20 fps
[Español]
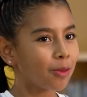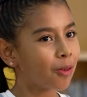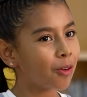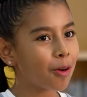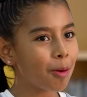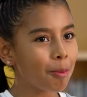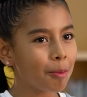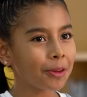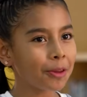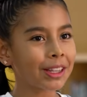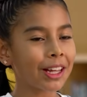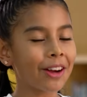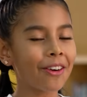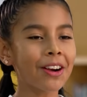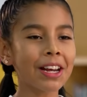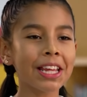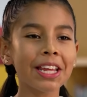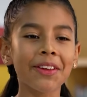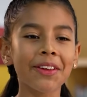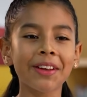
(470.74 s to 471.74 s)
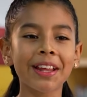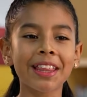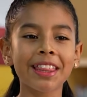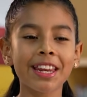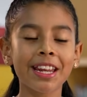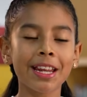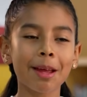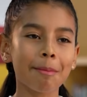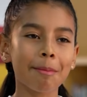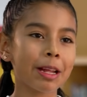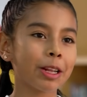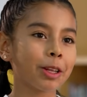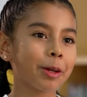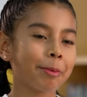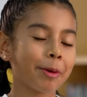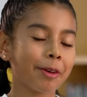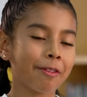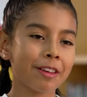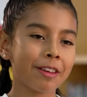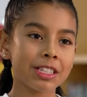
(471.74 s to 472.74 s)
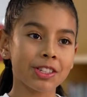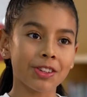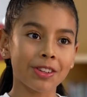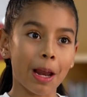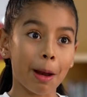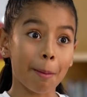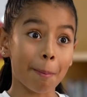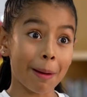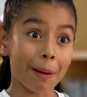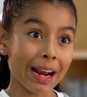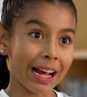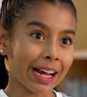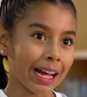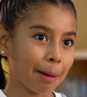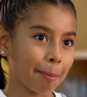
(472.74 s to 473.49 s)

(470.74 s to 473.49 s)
un computador y un entrenamiento profesional para